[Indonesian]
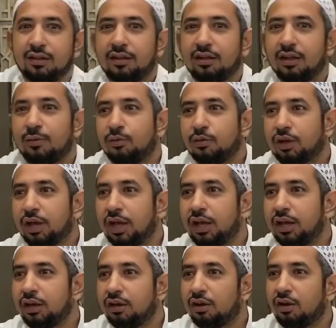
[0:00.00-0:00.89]
ya
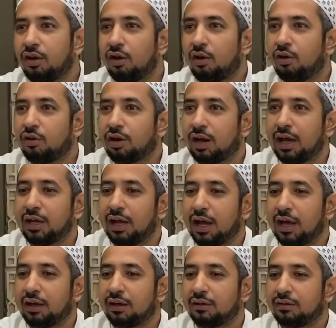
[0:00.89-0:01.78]
mungkin orang
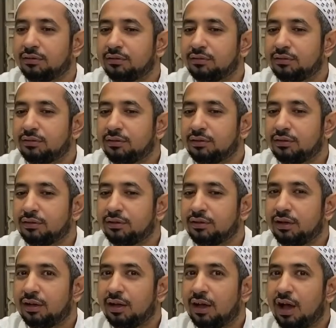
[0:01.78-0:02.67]
yang
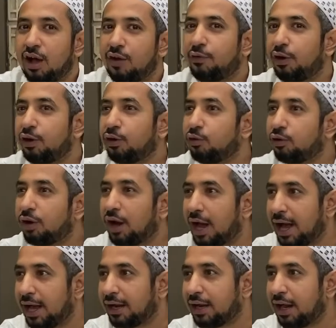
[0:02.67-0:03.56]
hafal
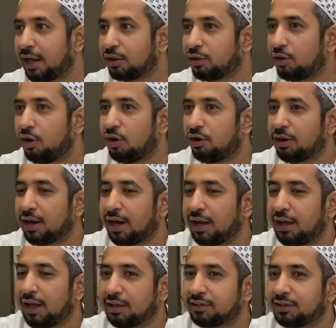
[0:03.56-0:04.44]
Quran atau orang
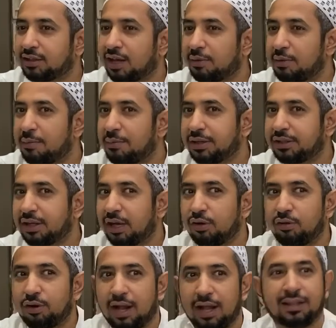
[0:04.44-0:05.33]
yang sedang membaca
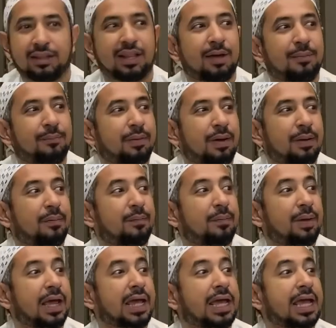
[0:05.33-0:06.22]
quran tanpa
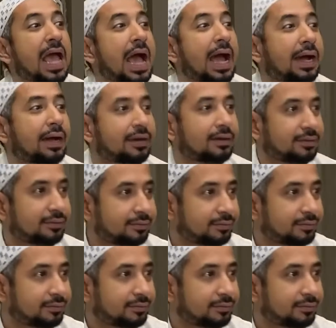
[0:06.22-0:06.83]
memegang